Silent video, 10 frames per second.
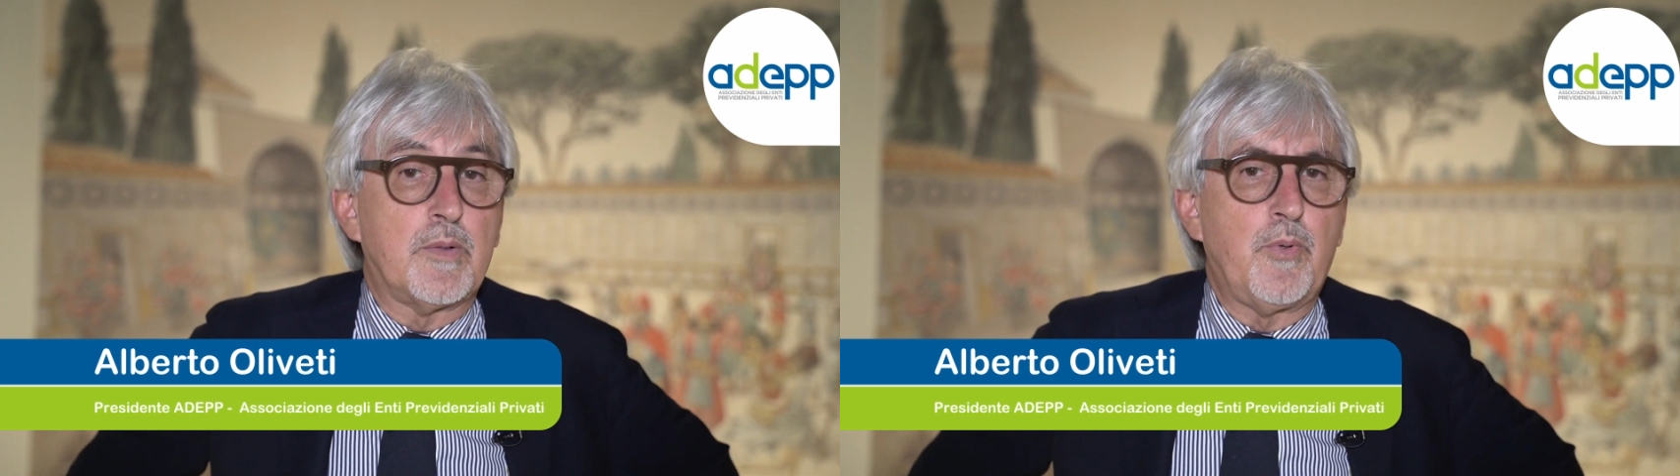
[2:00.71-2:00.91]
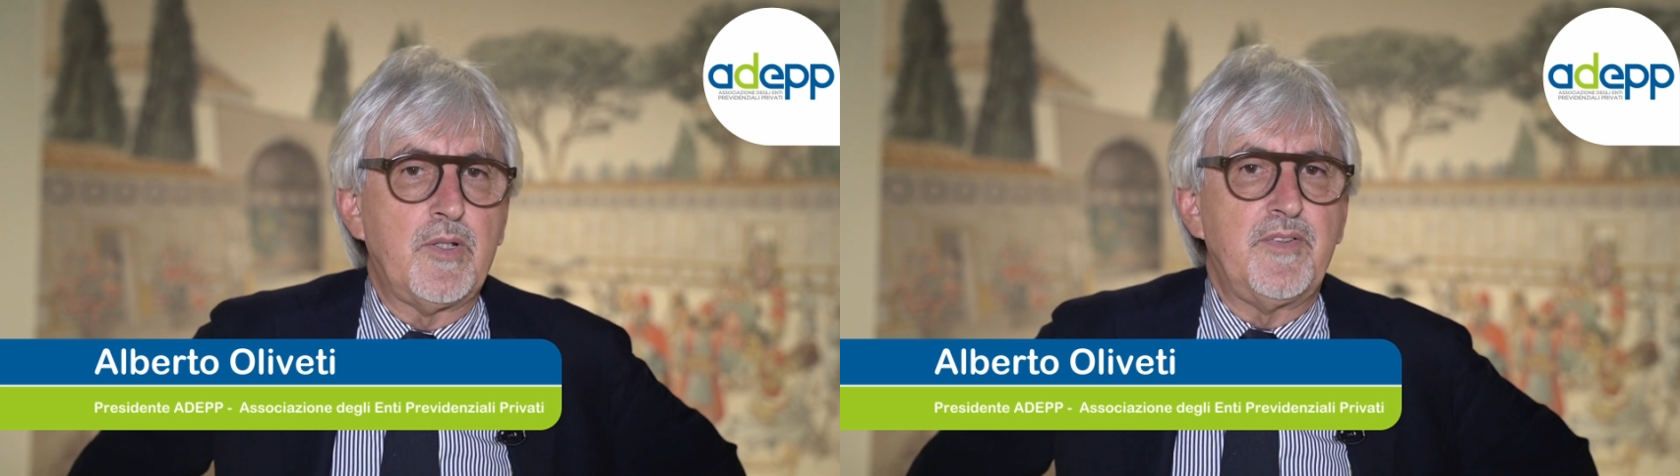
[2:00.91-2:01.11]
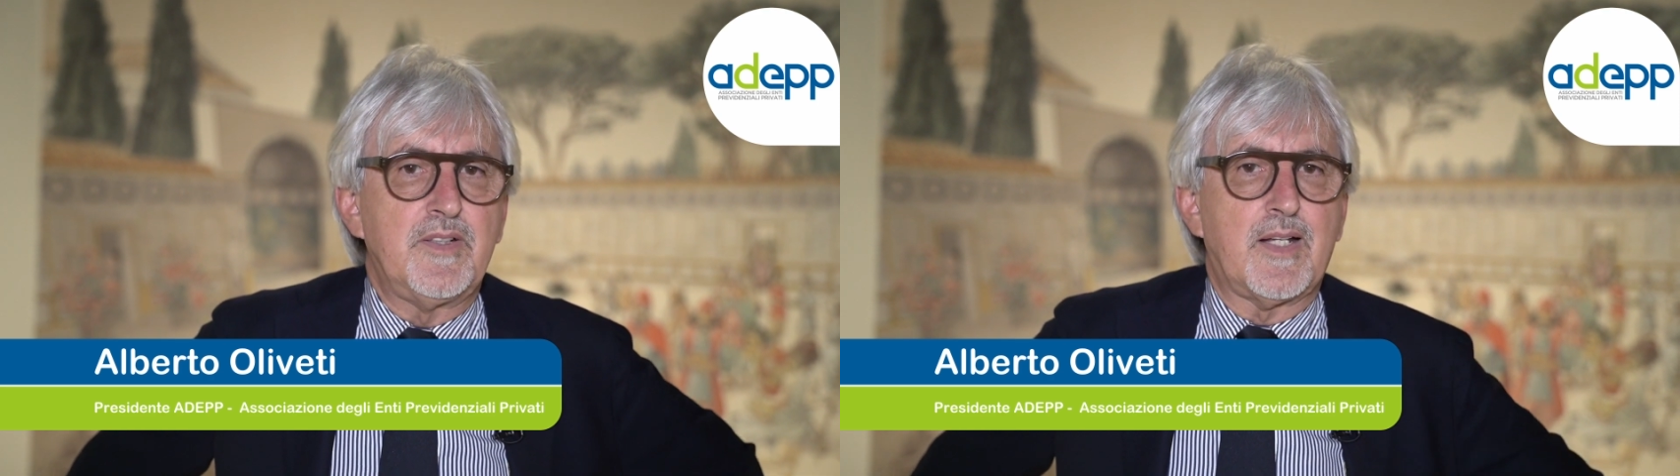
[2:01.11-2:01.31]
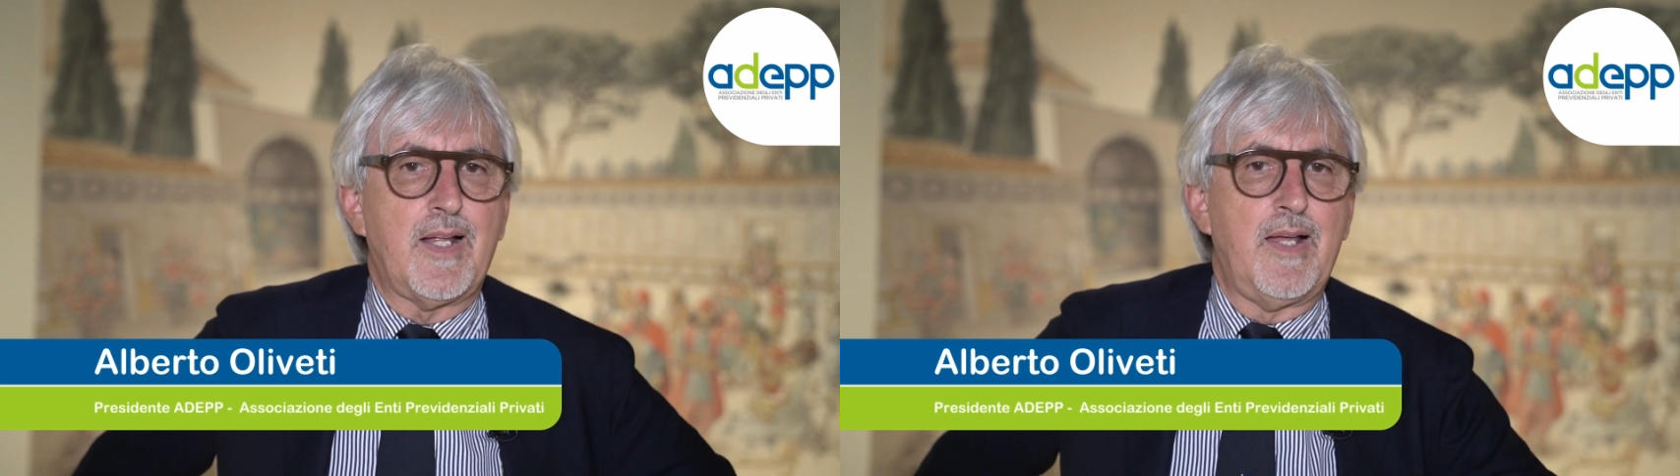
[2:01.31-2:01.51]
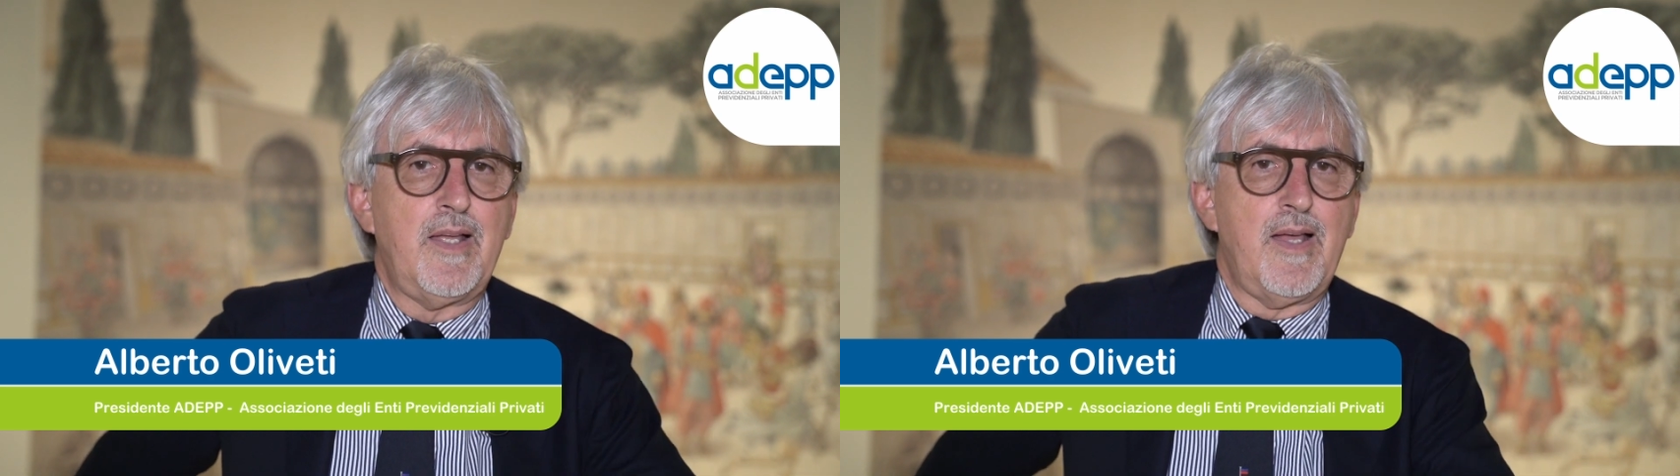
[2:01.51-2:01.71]
poi
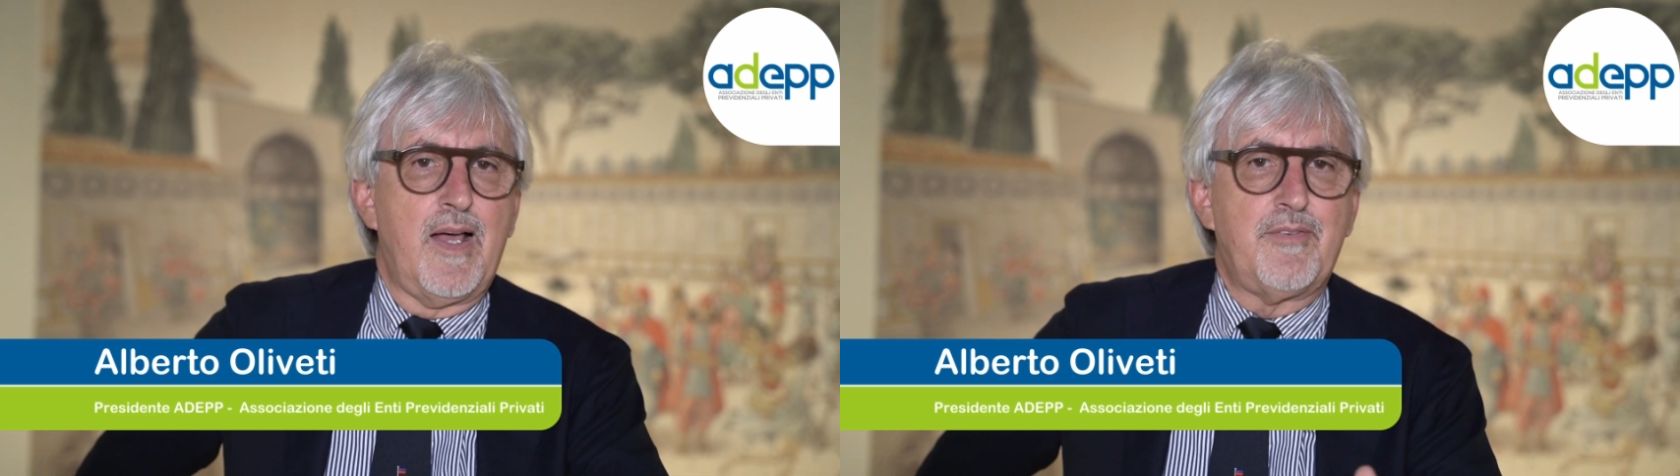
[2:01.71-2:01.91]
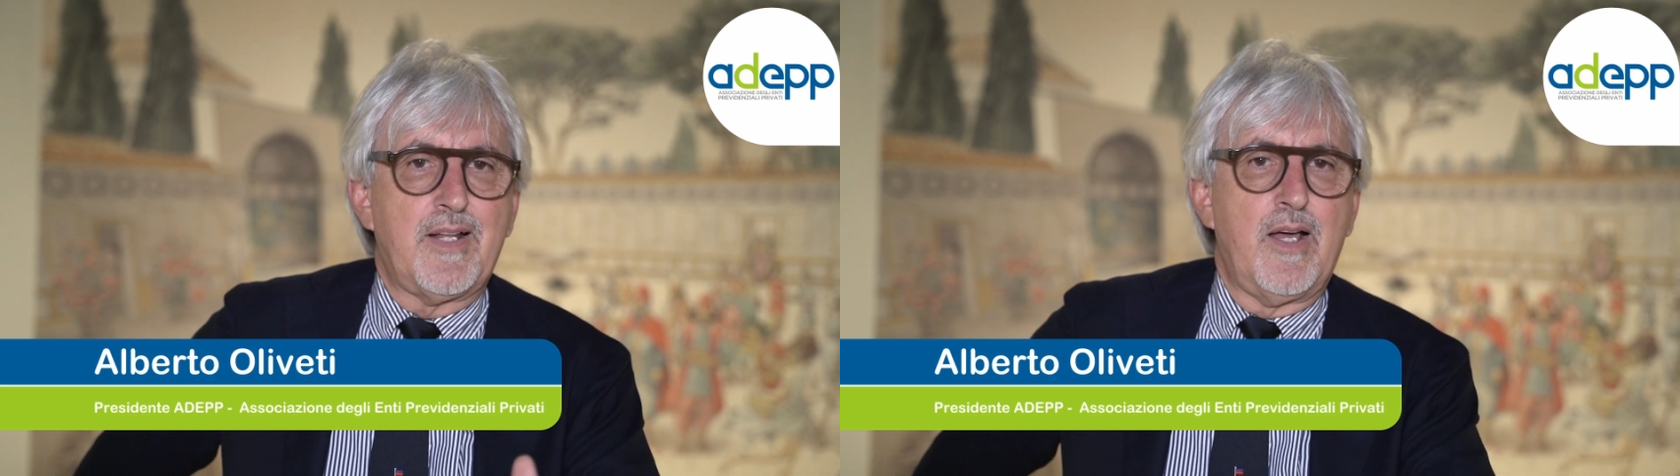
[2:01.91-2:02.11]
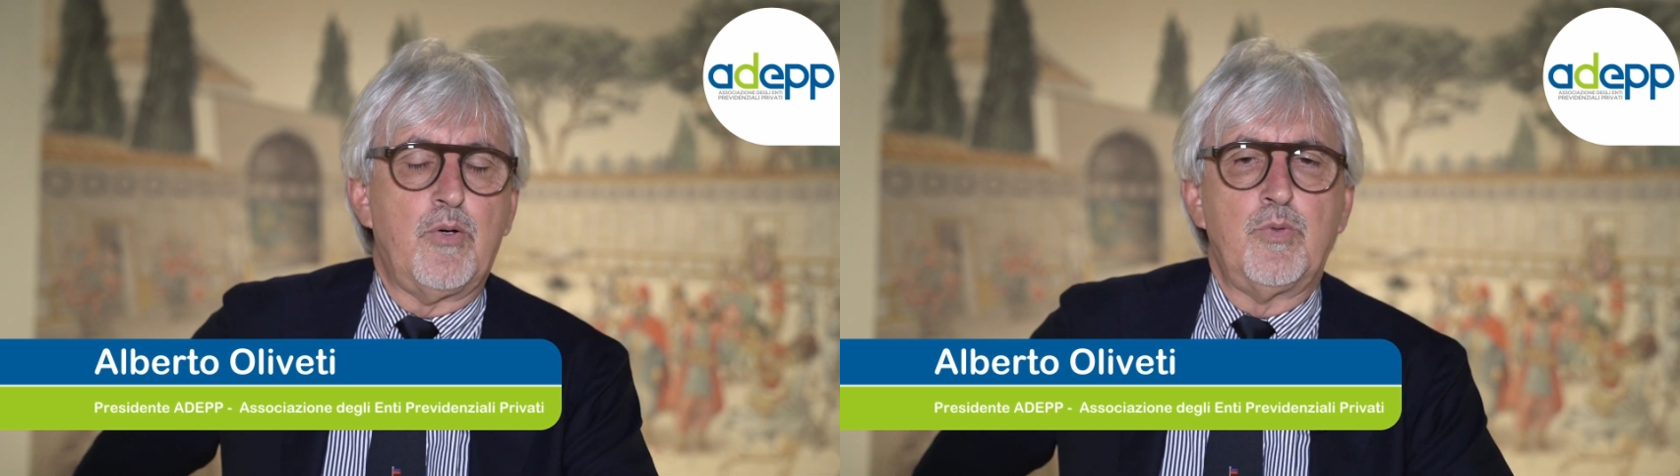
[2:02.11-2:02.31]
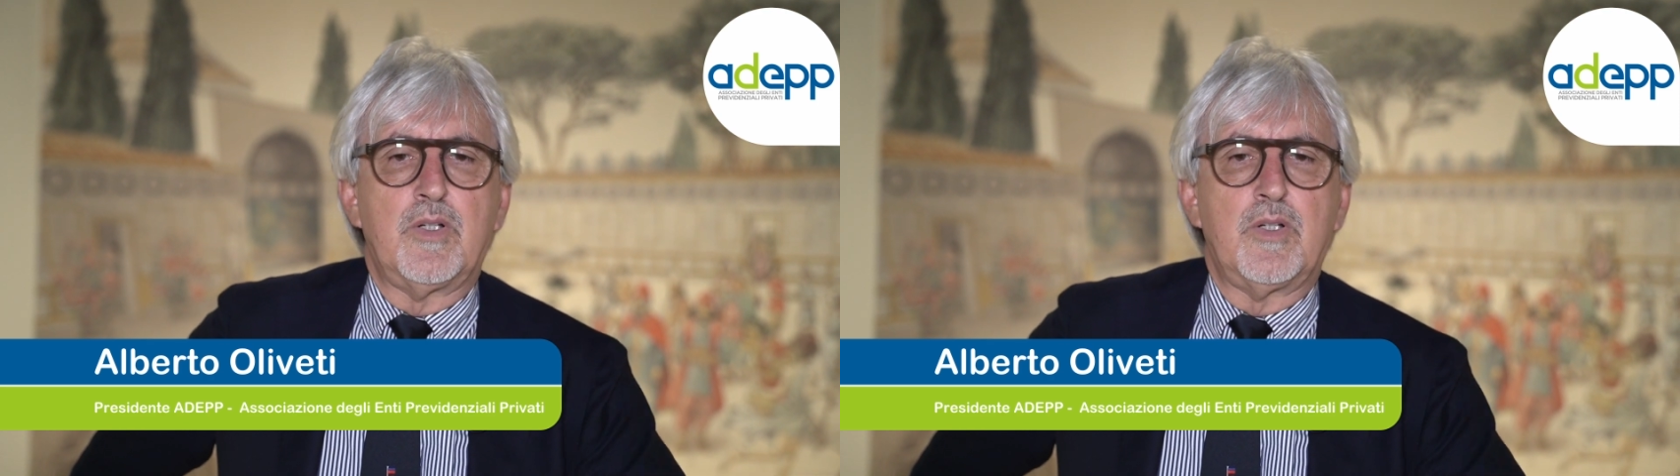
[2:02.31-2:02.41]
avrà un